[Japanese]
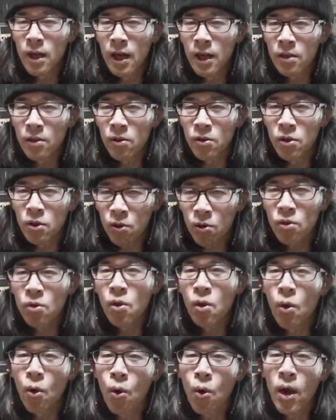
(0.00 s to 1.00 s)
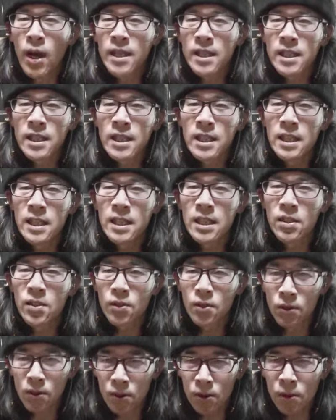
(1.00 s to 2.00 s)
あのちょこっとお話しし
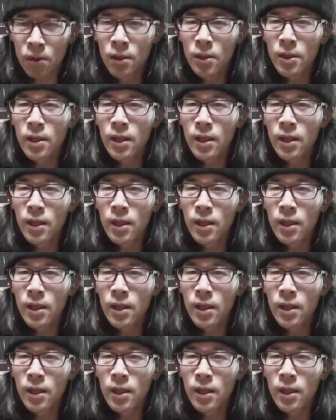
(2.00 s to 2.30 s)
つつ